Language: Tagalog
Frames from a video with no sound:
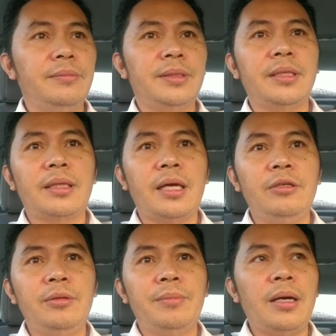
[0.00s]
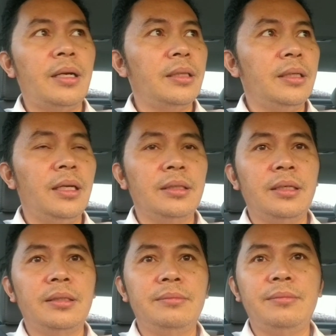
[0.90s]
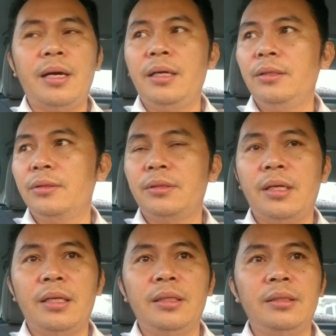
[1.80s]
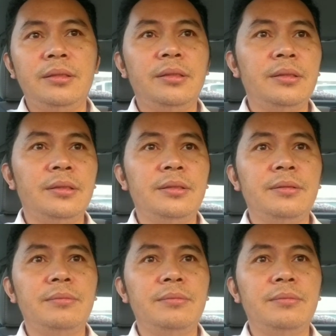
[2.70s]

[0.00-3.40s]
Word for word: basta tayo makarating lang ng maayos sa ating